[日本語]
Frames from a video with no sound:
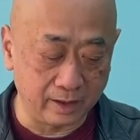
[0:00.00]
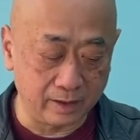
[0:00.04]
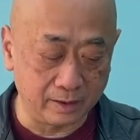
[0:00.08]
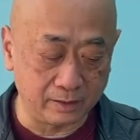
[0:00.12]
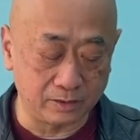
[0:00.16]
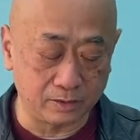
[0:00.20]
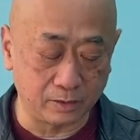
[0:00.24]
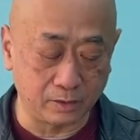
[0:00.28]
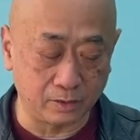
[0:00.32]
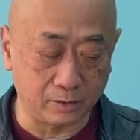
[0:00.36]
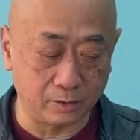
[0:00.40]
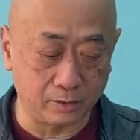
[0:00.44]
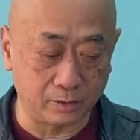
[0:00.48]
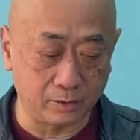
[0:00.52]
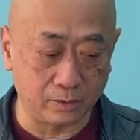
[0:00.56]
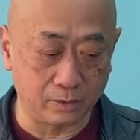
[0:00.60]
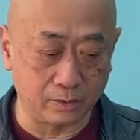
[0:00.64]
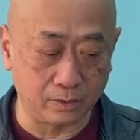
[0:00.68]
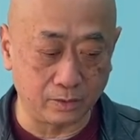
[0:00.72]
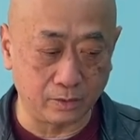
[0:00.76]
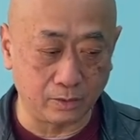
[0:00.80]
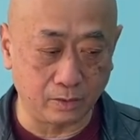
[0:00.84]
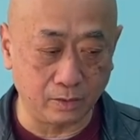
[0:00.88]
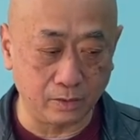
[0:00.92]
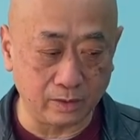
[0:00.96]
そ
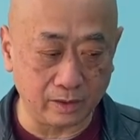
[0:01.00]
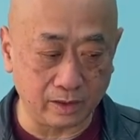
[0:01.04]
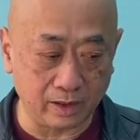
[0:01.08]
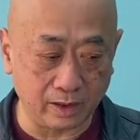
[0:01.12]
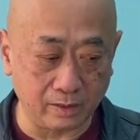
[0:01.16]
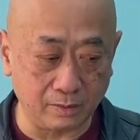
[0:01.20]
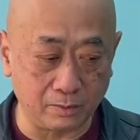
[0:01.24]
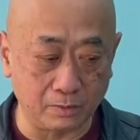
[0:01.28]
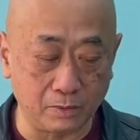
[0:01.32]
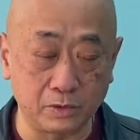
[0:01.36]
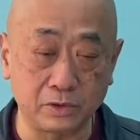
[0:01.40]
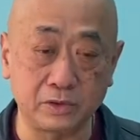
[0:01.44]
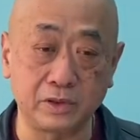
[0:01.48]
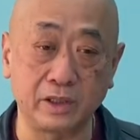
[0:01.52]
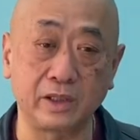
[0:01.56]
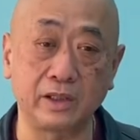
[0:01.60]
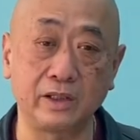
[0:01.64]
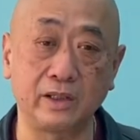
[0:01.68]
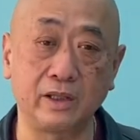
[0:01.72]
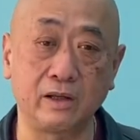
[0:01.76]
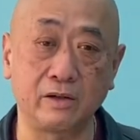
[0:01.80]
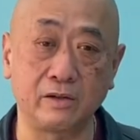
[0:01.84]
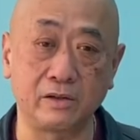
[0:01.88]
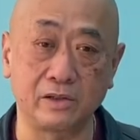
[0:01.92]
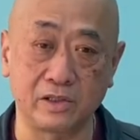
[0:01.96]
の本来の目的
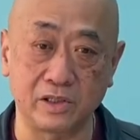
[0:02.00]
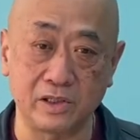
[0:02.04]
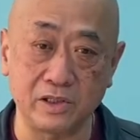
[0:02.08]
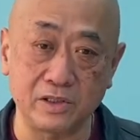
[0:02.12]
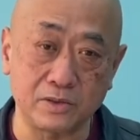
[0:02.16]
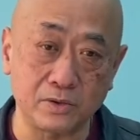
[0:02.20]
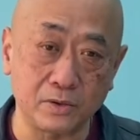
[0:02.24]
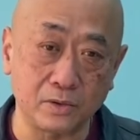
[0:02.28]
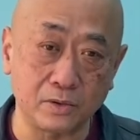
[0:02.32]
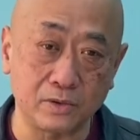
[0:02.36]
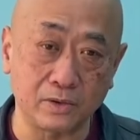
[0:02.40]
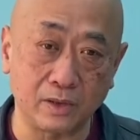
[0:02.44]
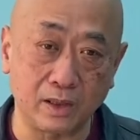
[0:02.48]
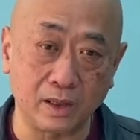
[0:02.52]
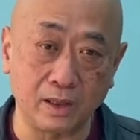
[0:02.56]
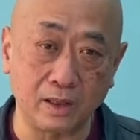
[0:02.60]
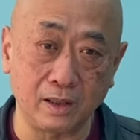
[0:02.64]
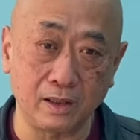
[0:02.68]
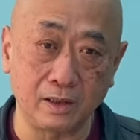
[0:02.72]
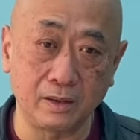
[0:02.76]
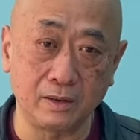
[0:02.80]
である迅速な、